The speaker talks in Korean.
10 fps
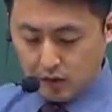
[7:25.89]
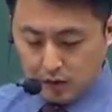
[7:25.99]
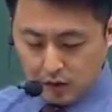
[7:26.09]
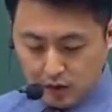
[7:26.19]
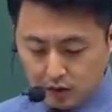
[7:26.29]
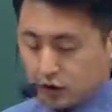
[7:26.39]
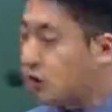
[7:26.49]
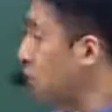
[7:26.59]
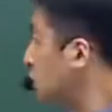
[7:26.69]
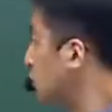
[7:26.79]
그러니까
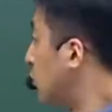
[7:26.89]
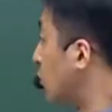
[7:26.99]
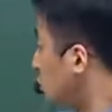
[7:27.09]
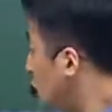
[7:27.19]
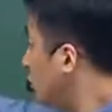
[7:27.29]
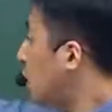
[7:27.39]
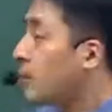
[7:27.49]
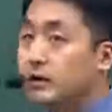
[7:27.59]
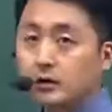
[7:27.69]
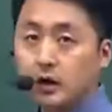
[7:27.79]
진로는 모든 걸
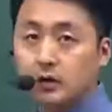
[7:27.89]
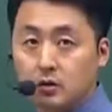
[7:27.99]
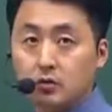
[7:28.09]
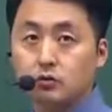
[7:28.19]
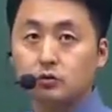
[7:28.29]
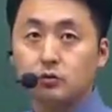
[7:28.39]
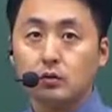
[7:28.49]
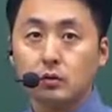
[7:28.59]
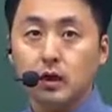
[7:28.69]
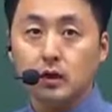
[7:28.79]
포함하니까 이런 것도
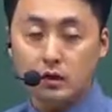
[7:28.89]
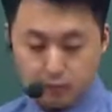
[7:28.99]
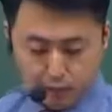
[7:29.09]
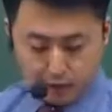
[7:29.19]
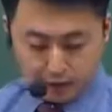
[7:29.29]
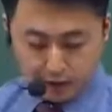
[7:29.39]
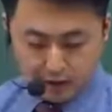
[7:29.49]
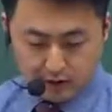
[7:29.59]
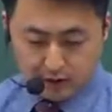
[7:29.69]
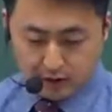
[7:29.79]
예, 이게
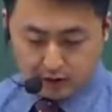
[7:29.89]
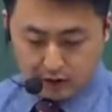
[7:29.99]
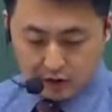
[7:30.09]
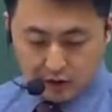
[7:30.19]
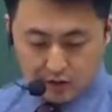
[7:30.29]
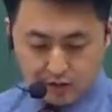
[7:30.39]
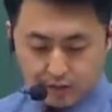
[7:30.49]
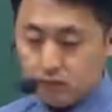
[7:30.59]
보면은 직업,